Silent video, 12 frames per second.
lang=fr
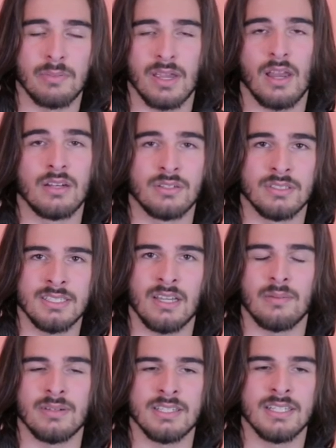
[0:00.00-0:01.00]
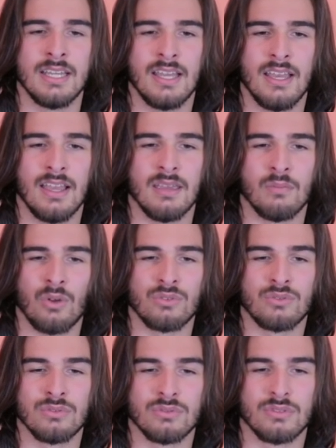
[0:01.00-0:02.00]
appris à le connaître après et me
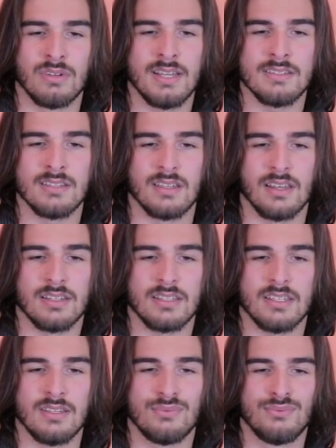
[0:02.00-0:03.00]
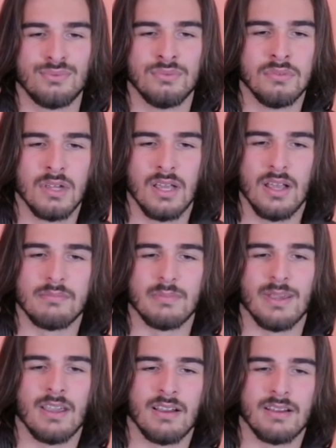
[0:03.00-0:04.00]
rendre compte que voilà c'est quelqu'un qui est fou
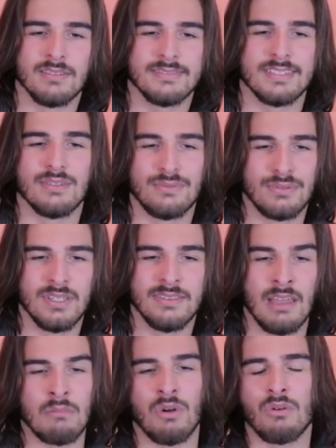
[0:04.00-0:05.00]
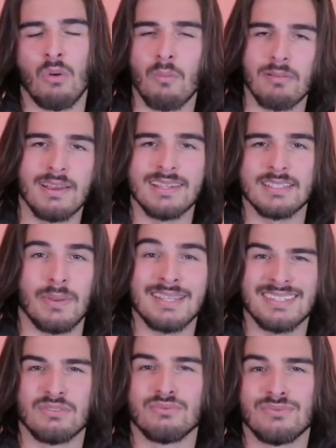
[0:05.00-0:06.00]
mais euh, c'est une folie tellement complexe, c'est
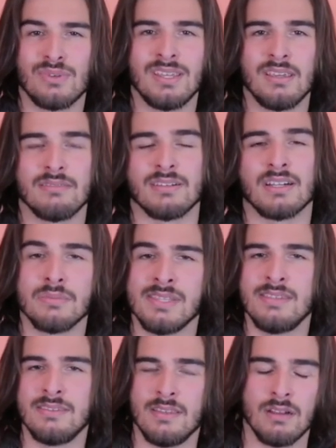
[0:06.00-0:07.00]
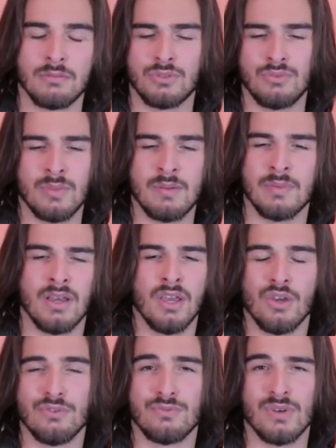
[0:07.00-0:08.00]
presque une folie, enfin comme ils disent d'un coup même,
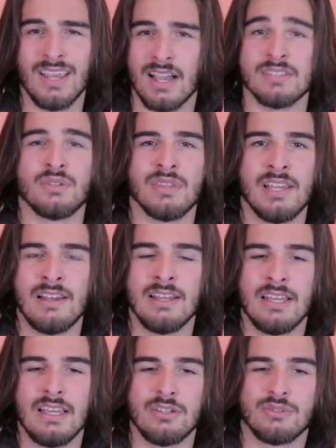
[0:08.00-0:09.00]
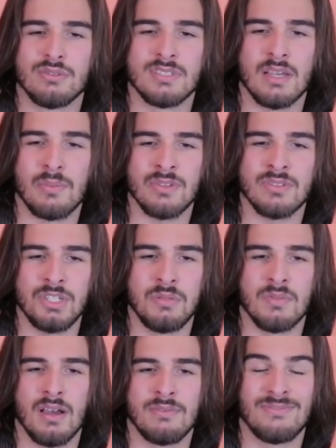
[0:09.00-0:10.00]
une folie rationnelle que c'est un personnage
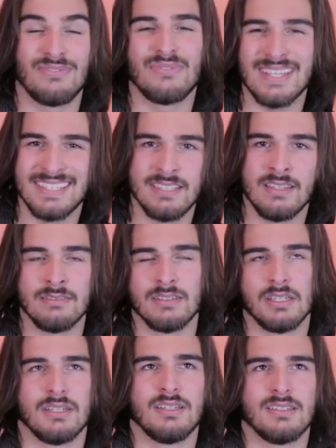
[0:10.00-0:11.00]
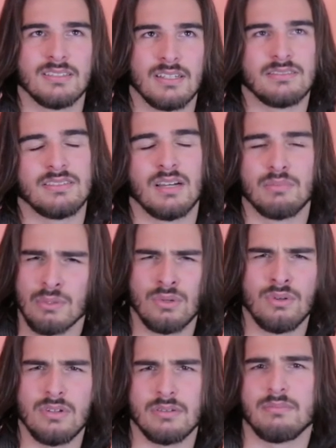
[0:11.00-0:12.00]
qui m'a fasciné. Ça fait un peu
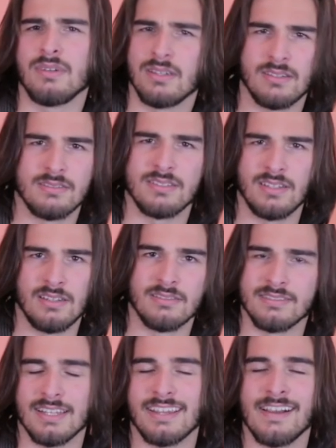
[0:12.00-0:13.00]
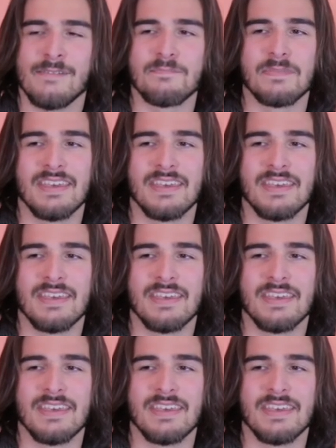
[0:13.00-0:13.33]
glauque mais c'est le, le, cas.